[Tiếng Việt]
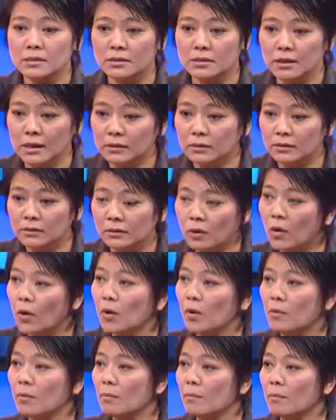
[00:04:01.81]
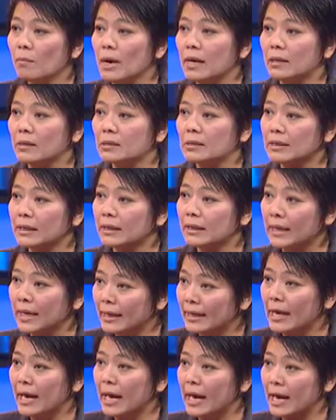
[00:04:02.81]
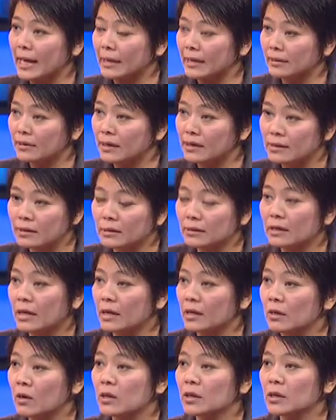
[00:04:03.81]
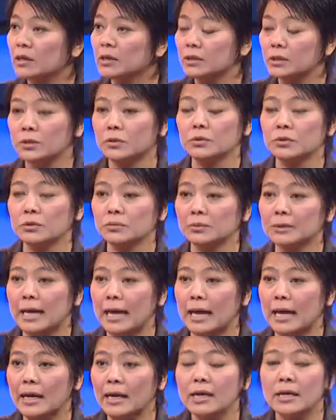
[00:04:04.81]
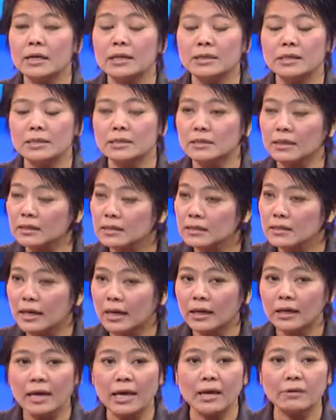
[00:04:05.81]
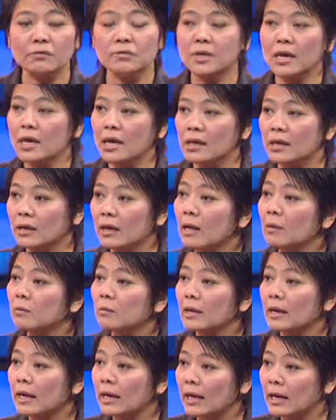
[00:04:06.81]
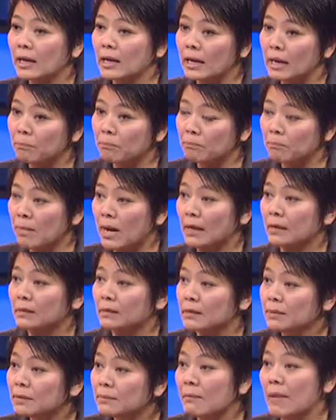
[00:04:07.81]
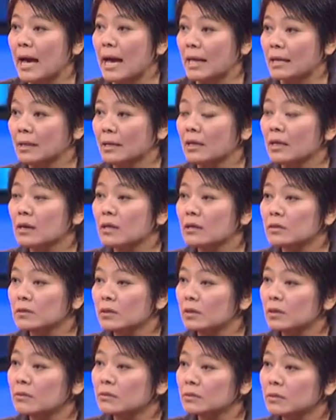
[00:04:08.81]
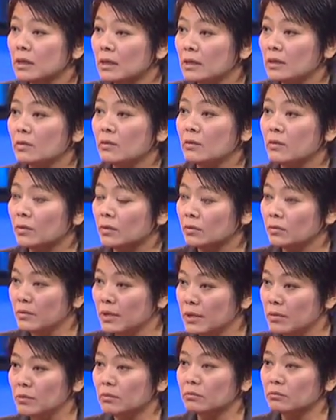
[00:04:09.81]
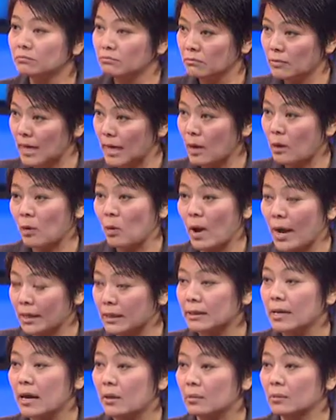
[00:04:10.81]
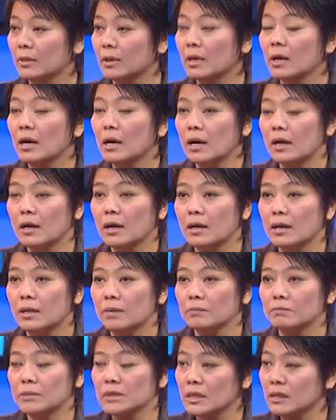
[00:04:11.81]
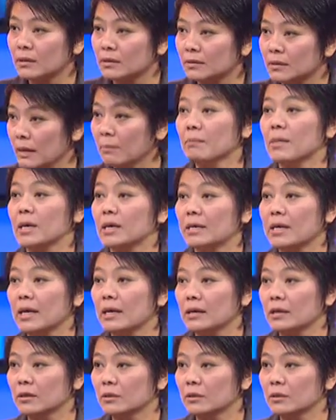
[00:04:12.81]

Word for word: chất tố mà nó sẽ gây hại đến cơ thể con người của chúng ta thì chắc chắn là ép đê a không cấp bằng thương mại cho công ty của Rachel hoạt động um, trên đất Mỹ này